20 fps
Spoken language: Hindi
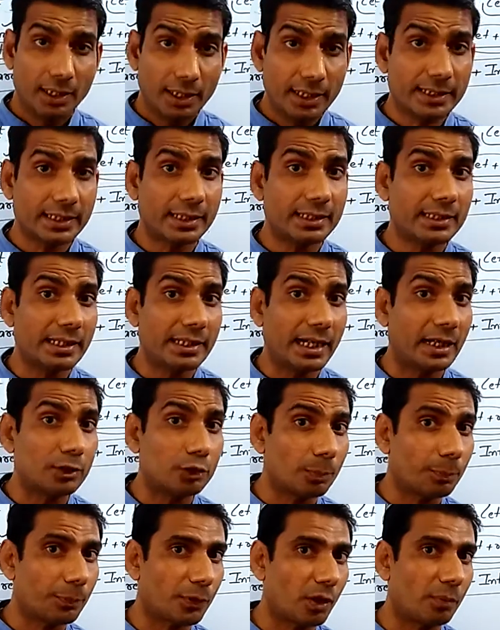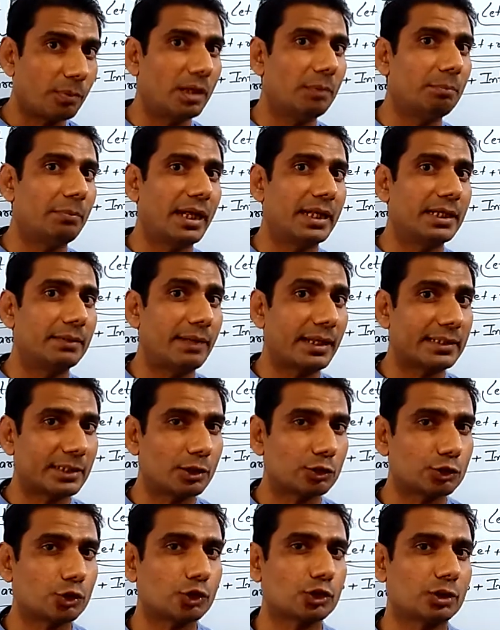लेकिन यहां जो प्रॉब्लम वाली बात
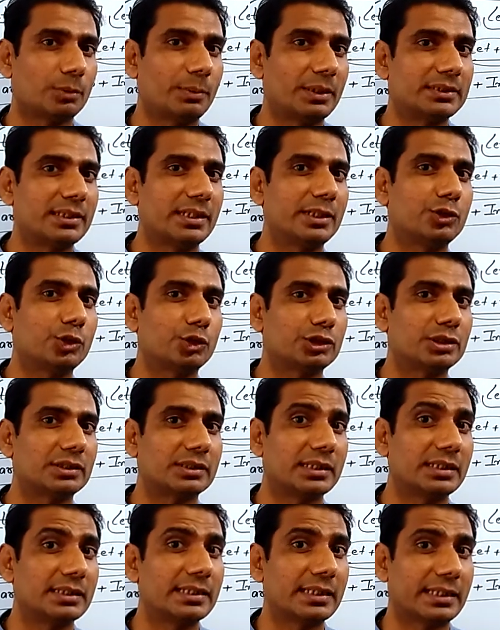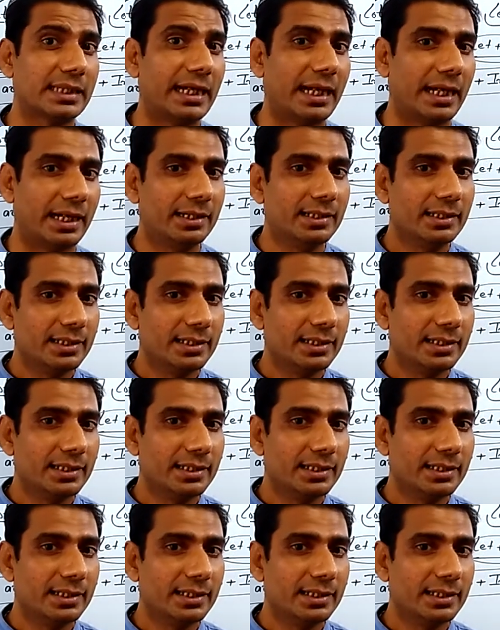है उसको समझने की कोशिश कीजिए क्या